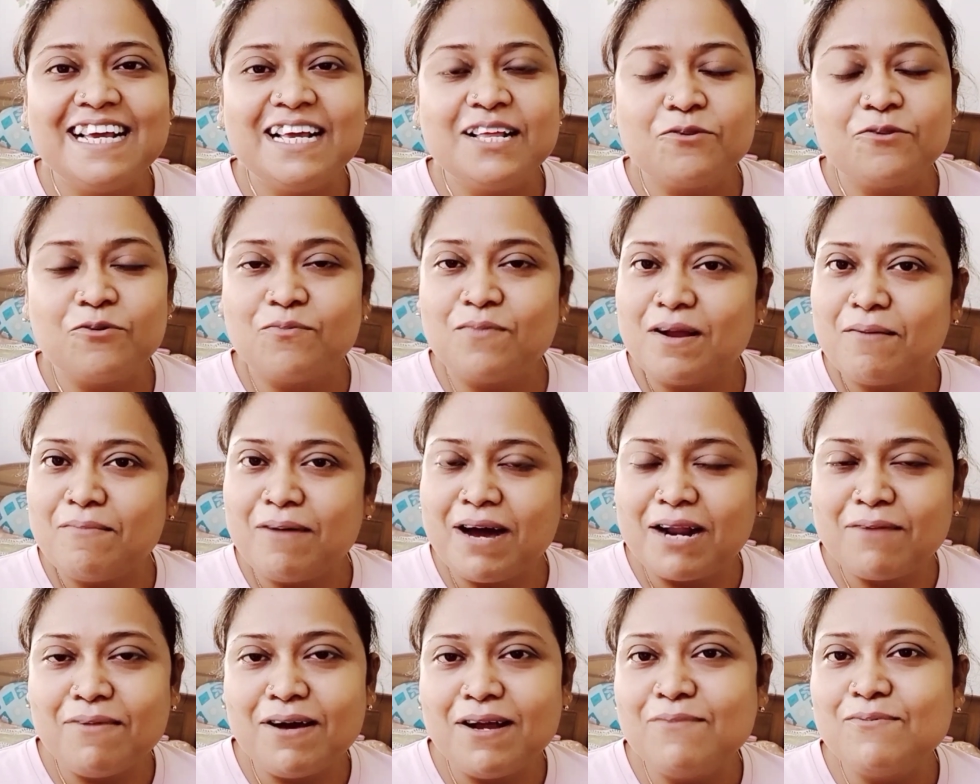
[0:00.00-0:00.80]
তোমরা
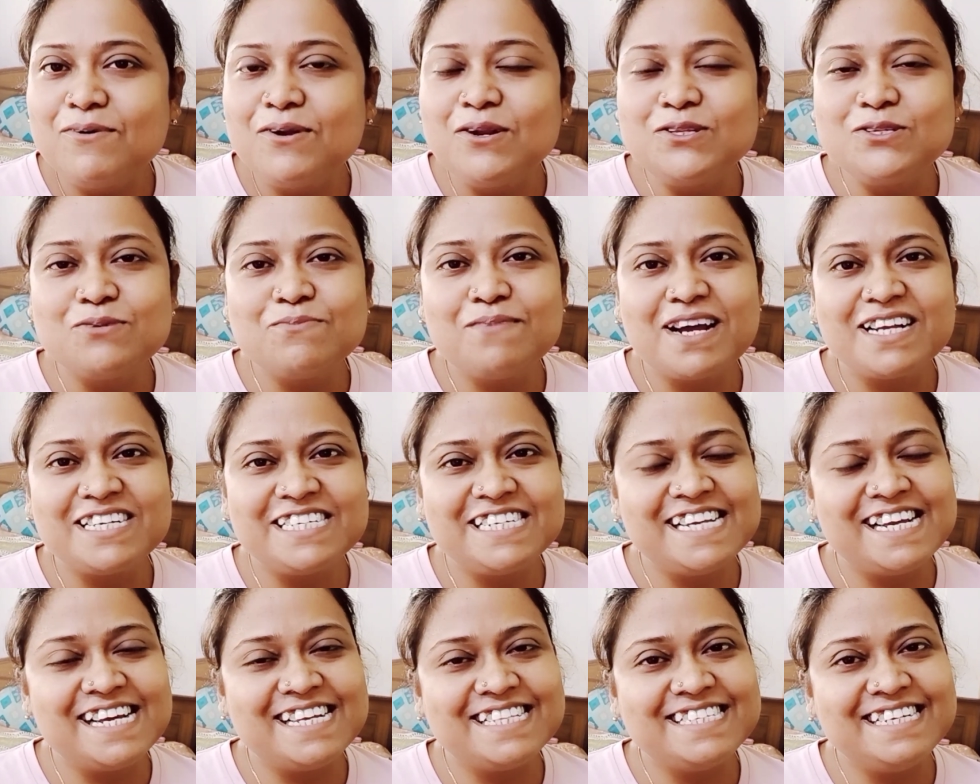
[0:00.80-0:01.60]
বারবার বলেছো
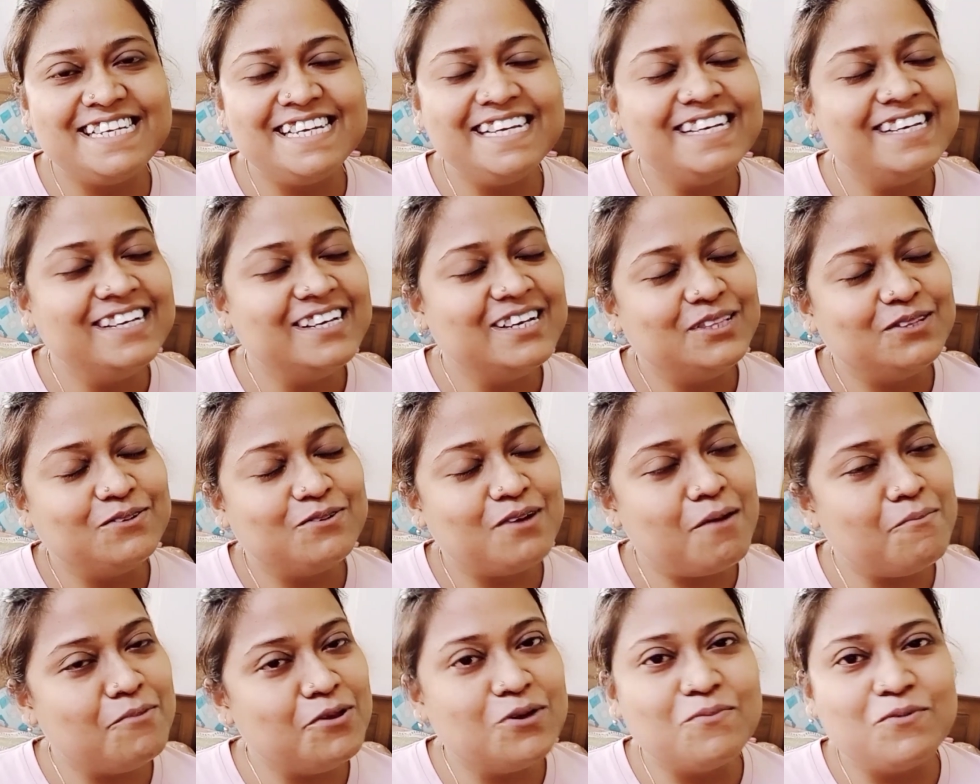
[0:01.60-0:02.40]
পাশে আছি তো
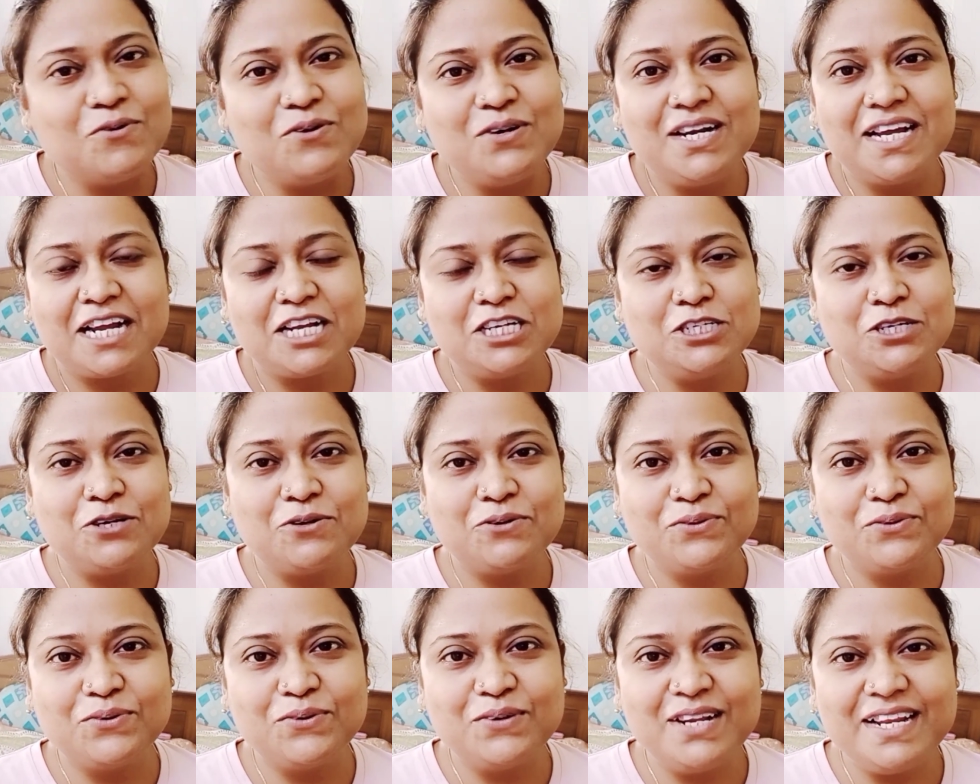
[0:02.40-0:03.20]
আমিও মনটাকে
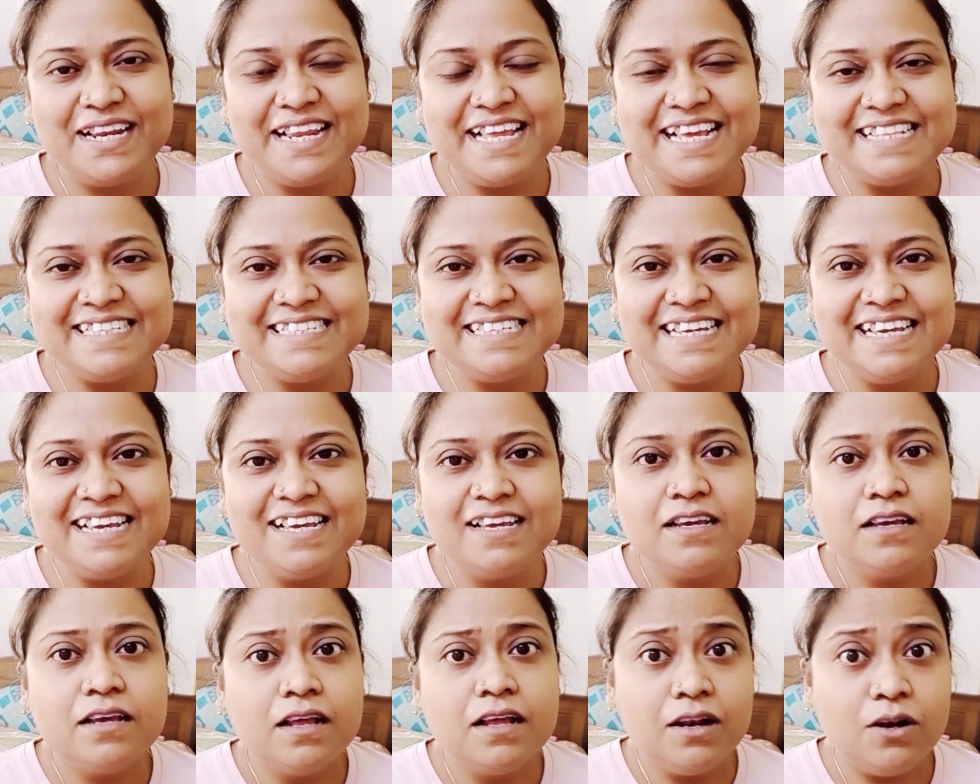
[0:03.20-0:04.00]
শক্ত করে নিয়েছি
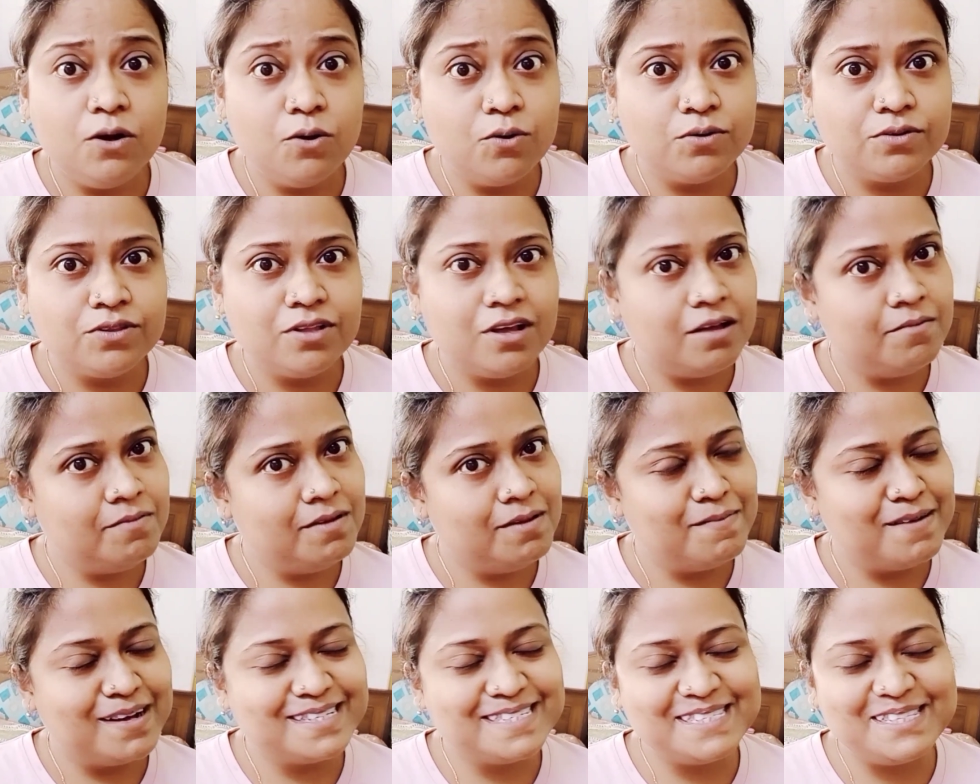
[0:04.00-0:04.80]
লড়তে হবে
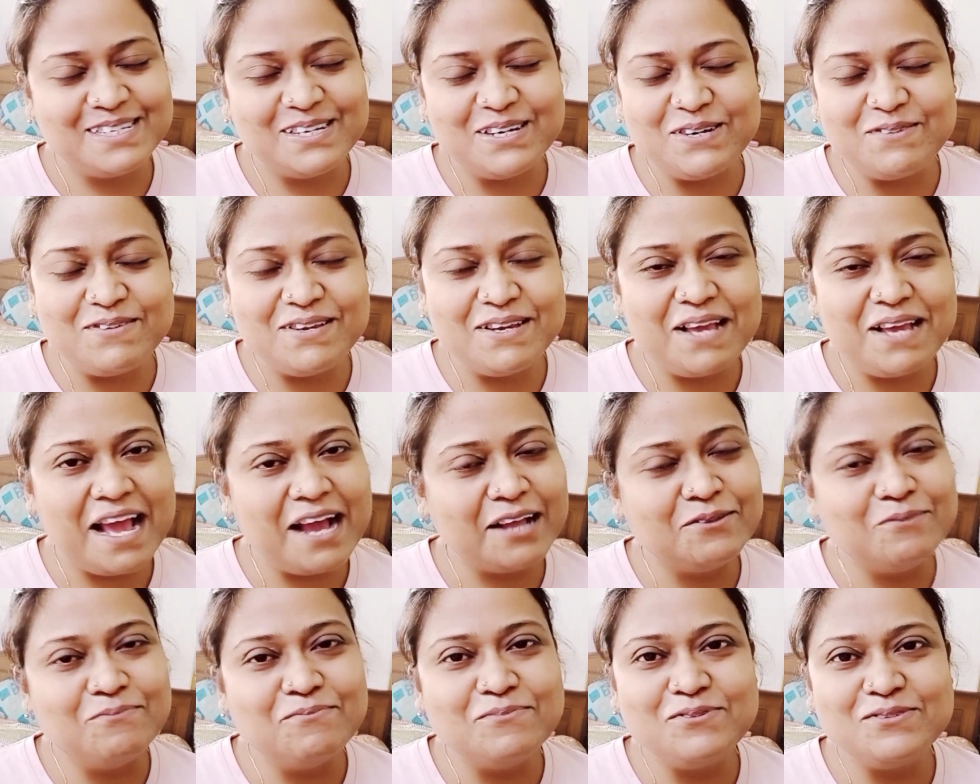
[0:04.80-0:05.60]
বাঁচতে হবে
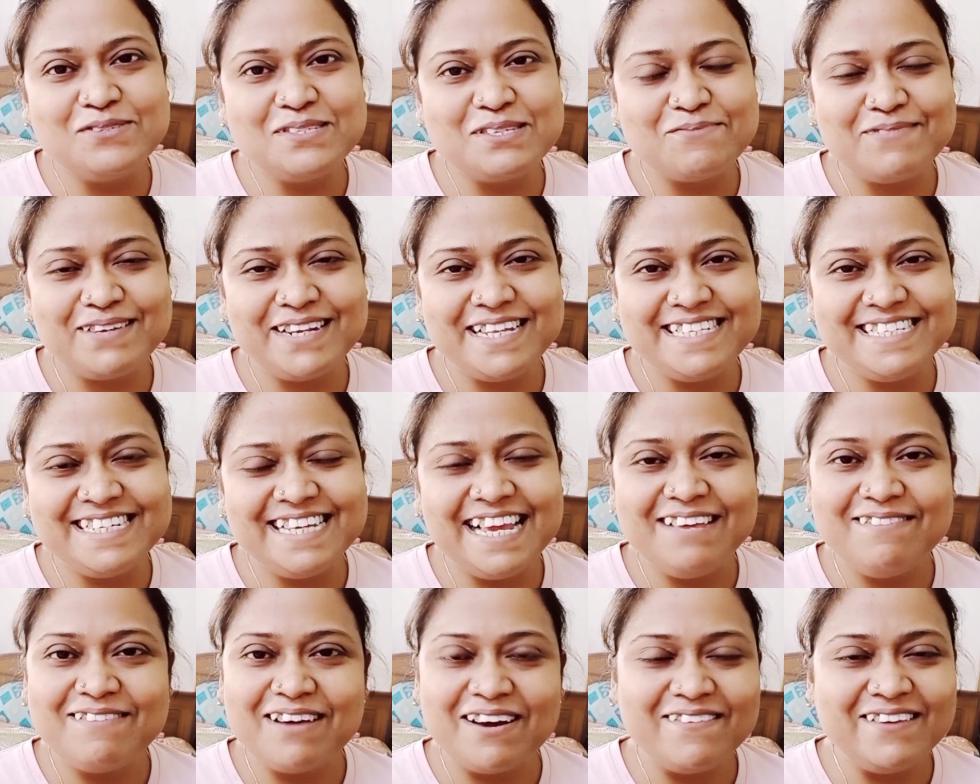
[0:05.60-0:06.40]
একদম বুঝতে পেরেছি
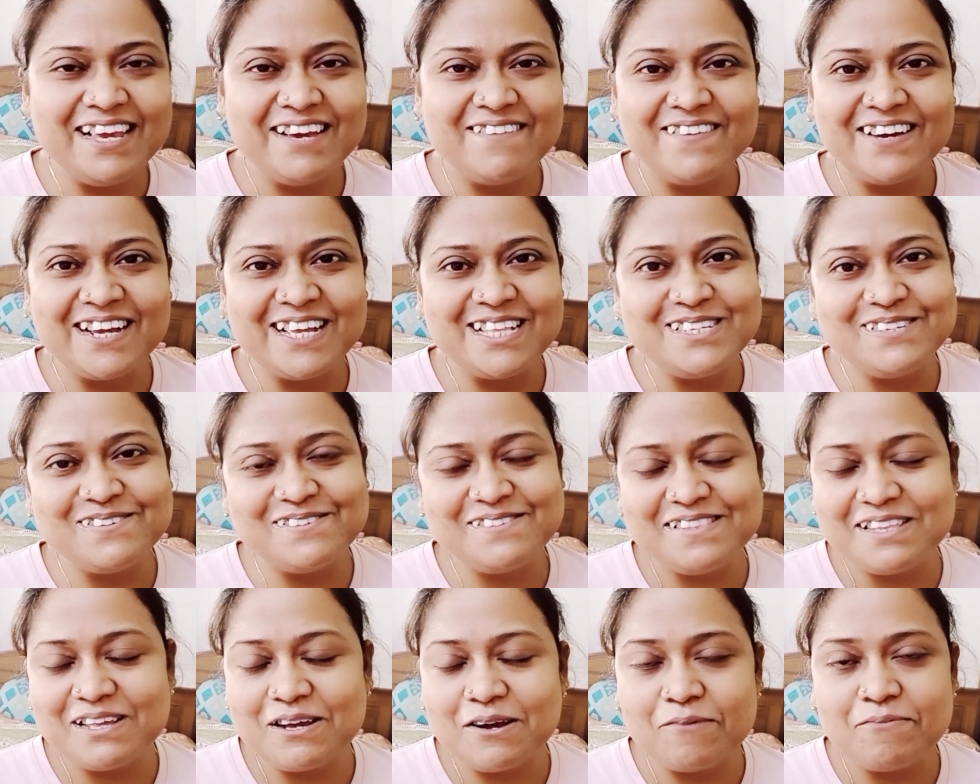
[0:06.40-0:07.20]
এইভাবেই আমাকে
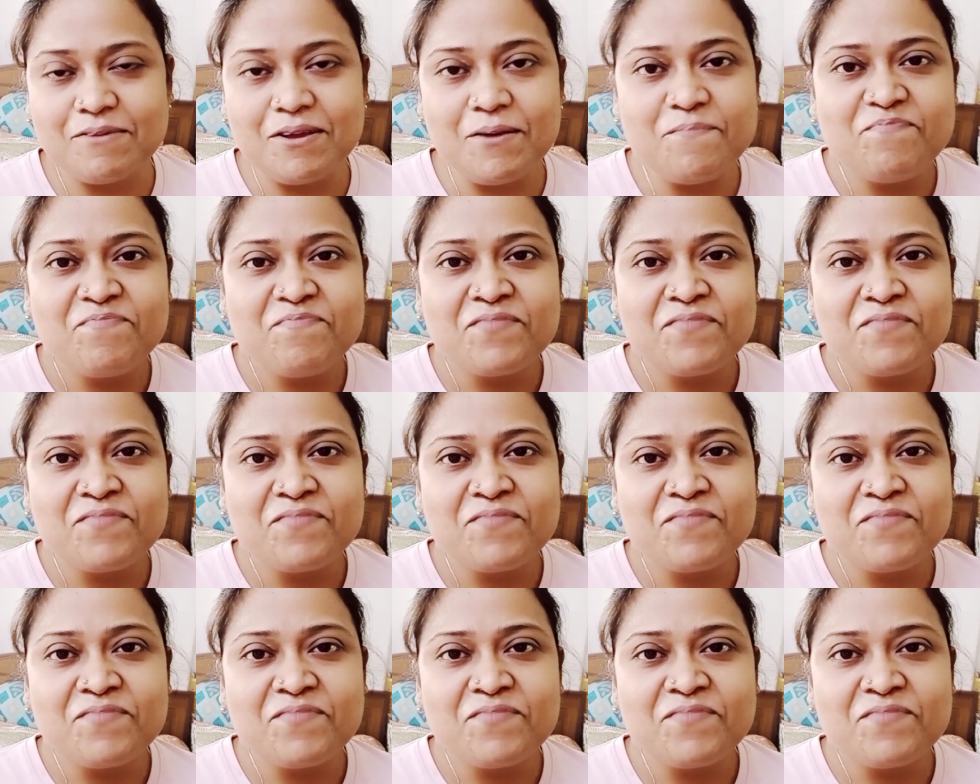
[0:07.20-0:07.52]
চলতে হবে